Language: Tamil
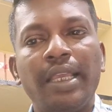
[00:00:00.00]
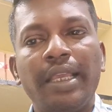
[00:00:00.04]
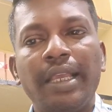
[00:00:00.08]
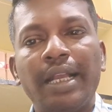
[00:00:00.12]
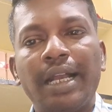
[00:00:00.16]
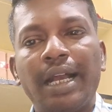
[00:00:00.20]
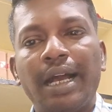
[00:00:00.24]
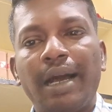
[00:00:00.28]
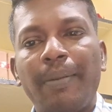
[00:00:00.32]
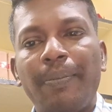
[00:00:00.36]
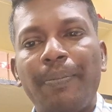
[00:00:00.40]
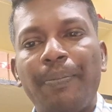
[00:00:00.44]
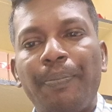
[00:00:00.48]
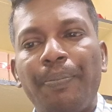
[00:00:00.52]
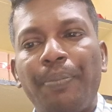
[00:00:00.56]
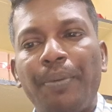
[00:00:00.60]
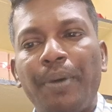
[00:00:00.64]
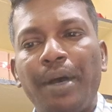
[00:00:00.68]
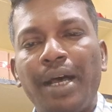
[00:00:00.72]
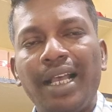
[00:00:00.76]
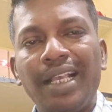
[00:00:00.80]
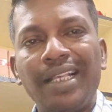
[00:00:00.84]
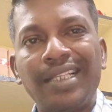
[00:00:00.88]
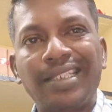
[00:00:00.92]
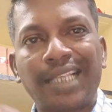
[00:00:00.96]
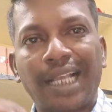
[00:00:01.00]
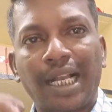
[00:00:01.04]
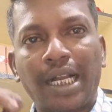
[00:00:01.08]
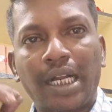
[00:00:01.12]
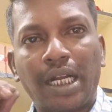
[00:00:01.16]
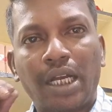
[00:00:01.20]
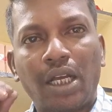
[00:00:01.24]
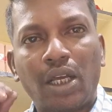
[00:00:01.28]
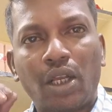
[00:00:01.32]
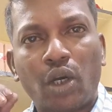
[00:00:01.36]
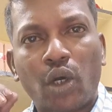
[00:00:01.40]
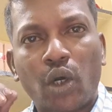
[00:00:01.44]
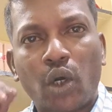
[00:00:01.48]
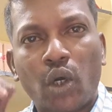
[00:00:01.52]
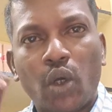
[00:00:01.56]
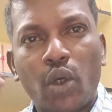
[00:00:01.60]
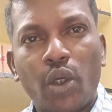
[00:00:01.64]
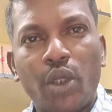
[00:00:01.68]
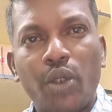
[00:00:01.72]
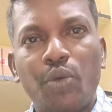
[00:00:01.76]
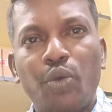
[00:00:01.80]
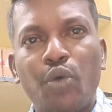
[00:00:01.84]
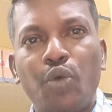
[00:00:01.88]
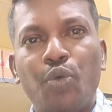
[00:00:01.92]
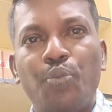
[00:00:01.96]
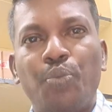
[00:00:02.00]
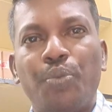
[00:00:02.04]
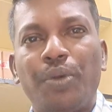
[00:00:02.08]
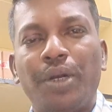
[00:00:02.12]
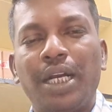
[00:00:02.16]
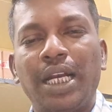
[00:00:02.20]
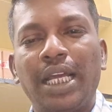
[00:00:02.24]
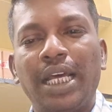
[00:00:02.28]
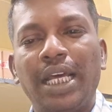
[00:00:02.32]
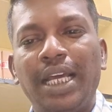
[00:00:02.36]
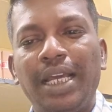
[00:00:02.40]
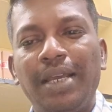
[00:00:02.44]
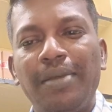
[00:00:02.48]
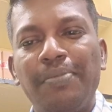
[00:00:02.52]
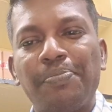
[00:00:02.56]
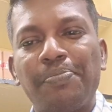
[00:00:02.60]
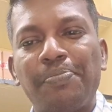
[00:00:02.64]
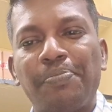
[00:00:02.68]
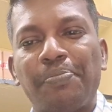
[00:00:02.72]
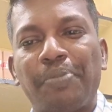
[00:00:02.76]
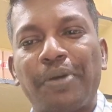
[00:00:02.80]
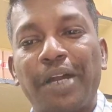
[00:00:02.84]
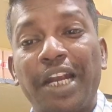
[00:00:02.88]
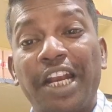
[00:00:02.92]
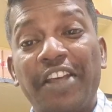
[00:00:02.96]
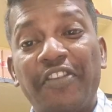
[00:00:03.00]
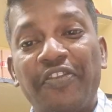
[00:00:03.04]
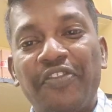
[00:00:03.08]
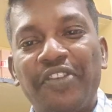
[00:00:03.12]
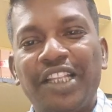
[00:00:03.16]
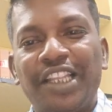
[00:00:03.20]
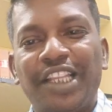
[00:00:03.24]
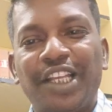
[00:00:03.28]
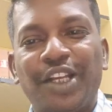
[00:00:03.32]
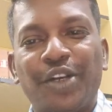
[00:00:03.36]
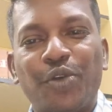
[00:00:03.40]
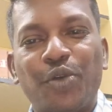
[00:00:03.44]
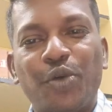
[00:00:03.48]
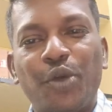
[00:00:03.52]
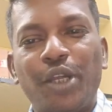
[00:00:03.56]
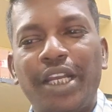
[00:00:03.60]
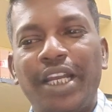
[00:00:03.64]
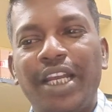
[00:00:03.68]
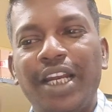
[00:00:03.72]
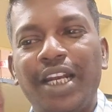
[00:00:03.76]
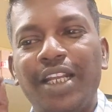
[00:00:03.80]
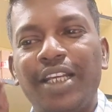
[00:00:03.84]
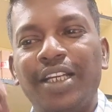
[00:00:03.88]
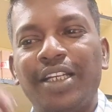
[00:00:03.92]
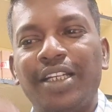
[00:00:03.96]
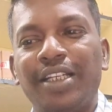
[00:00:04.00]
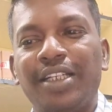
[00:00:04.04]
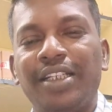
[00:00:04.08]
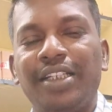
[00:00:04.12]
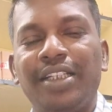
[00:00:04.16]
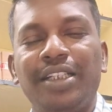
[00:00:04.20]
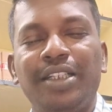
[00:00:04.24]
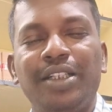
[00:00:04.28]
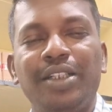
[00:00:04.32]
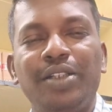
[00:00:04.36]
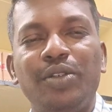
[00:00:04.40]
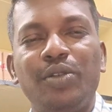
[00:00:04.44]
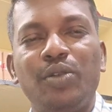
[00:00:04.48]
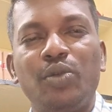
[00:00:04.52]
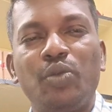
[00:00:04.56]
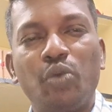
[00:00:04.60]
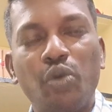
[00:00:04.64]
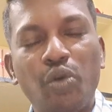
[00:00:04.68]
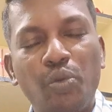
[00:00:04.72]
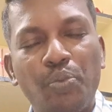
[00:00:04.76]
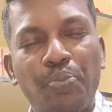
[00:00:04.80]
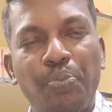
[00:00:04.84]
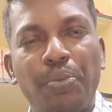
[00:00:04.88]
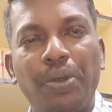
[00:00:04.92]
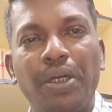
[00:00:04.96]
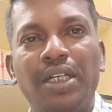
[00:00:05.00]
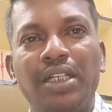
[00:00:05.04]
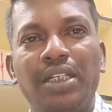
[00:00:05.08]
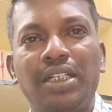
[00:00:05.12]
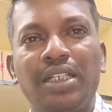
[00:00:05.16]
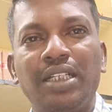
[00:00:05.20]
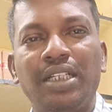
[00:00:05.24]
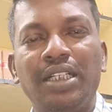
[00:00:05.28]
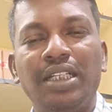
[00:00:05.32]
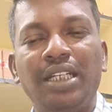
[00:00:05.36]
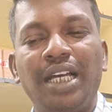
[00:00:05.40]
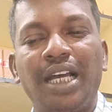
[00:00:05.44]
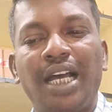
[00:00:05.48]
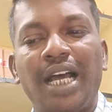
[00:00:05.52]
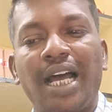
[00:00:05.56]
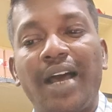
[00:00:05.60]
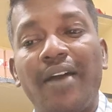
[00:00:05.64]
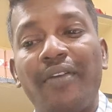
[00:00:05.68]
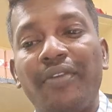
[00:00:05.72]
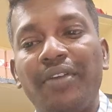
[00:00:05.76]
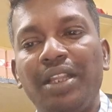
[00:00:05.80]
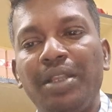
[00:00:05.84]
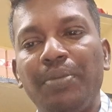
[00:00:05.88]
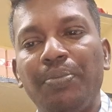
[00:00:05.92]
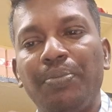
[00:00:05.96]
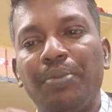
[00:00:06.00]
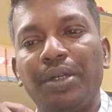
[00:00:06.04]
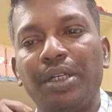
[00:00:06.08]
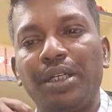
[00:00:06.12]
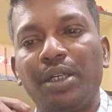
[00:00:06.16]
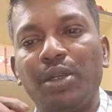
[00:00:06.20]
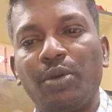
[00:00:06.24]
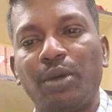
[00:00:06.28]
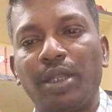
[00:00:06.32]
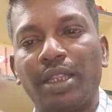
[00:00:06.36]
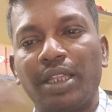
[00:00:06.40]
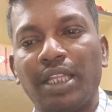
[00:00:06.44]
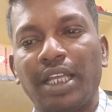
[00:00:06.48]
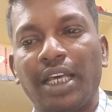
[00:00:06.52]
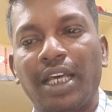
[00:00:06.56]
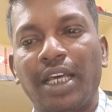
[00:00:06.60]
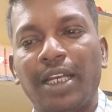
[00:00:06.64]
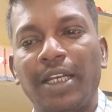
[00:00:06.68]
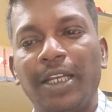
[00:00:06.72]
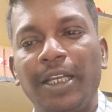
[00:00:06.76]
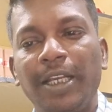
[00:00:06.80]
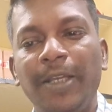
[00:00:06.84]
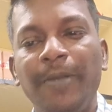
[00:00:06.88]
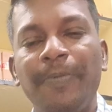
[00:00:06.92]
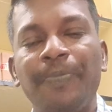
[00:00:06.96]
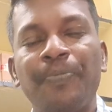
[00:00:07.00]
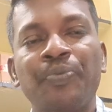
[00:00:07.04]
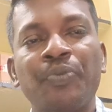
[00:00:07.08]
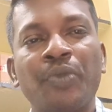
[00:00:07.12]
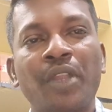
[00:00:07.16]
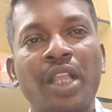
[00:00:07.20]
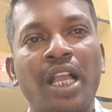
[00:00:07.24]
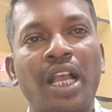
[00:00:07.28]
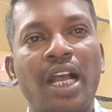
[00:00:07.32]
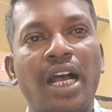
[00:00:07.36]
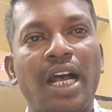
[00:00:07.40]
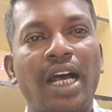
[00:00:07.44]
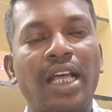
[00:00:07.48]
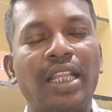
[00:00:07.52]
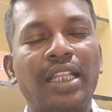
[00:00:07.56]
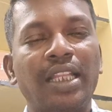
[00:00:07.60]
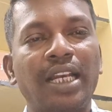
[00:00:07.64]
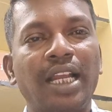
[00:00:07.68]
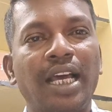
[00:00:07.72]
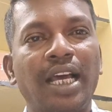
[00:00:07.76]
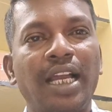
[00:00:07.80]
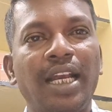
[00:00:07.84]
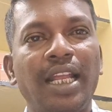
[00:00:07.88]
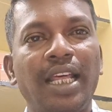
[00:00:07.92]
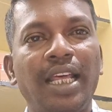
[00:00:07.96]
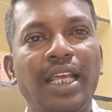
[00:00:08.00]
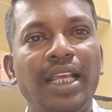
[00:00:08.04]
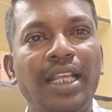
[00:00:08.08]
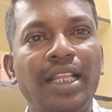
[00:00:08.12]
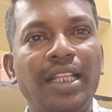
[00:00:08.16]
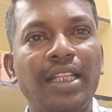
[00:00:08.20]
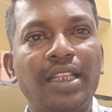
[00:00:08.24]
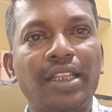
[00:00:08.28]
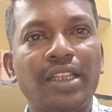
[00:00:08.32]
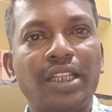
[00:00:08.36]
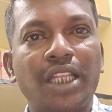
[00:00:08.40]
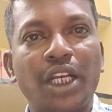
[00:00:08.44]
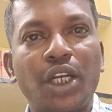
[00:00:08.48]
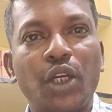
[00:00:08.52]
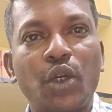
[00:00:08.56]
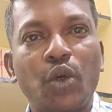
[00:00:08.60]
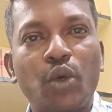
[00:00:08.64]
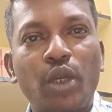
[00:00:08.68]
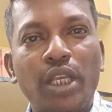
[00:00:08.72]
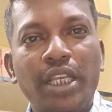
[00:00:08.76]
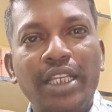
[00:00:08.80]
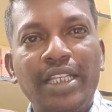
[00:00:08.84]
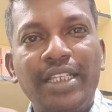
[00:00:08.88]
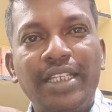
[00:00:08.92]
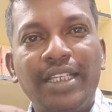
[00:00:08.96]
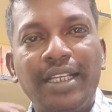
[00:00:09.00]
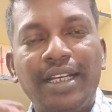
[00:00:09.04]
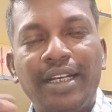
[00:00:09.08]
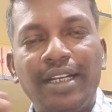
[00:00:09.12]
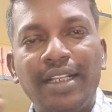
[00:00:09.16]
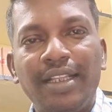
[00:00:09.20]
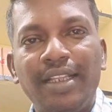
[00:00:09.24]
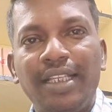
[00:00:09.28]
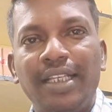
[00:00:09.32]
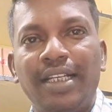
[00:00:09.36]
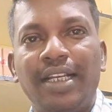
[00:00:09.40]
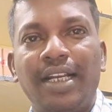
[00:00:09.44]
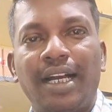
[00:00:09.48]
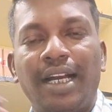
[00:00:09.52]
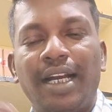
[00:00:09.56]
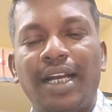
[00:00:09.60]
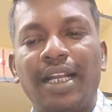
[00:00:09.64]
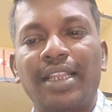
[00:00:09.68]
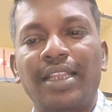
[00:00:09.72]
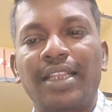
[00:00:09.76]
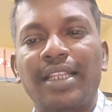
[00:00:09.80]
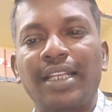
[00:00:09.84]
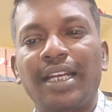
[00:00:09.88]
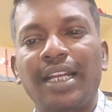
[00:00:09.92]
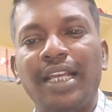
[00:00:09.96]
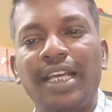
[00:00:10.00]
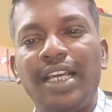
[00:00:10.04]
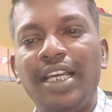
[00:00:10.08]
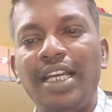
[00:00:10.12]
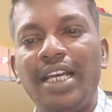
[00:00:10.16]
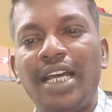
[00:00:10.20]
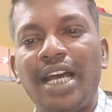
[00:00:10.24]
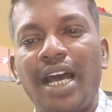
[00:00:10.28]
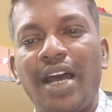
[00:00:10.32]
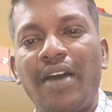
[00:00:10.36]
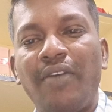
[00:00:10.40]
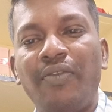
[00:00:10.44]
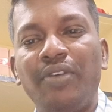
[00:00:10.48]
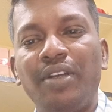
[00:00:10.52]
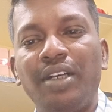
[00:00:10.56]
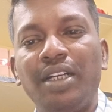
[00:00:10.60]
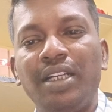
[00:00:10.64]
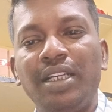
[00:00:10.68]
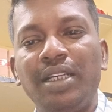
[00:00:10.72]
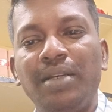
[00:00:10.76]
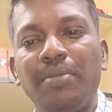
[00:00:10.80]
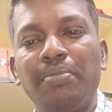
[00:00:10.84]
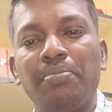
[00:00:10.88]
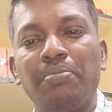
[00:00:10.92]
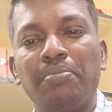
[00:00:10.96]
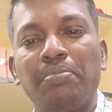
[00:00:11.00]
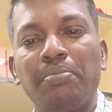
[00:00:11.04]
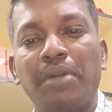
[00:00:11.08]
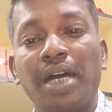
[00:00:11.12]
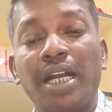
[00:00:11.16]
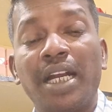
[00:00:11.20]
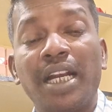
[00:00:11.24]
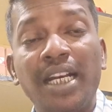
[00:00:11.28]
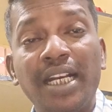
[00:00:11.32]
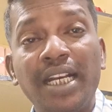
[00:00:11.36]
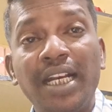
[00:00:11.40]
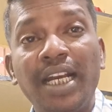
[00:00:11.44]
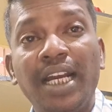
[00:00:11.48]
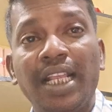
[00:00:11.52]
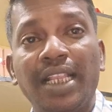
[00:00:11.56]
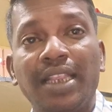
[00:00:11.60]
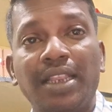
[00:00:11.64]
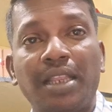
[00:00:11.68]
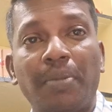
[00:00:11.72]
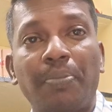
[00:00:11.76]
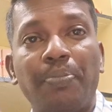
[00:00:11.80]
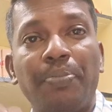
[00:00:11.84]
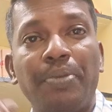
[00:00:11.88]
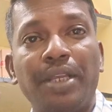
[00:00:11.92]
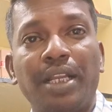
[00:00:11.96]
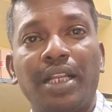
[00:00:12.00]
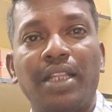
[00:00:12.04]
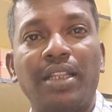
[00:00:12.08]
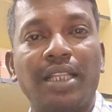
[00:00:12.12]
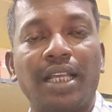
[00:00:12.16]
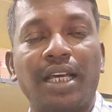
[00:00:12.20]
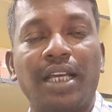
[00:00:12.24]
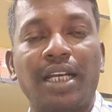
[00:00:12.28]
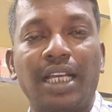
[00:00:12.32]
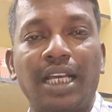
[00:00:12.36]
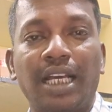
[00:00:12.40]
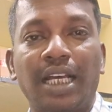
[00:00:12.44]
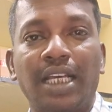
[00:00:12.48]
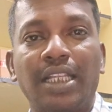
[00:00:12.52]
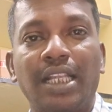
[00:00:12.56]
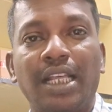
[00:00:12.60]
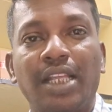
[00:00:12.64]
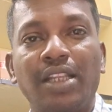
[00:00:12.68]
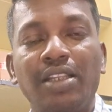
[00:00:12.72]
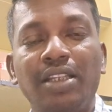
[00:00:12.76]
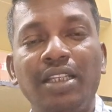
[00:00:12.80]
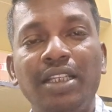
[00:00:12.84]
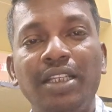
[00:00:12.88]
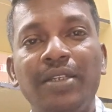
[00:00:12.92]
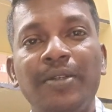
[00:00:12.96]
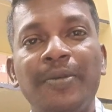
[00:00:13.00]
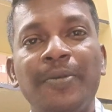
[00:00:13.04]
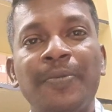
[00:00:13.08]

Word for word: எங்கள் அப்பா சக்கரை நோய் உட்பட பலவித நோய்களுக்கு உட்பட்டு அவதிப்பட்டு வந்தார் அதனால் தன்னுடைய இறுதி காலத்தில் அவர் மனநிலை தப்பி இருந்தார் அதாவது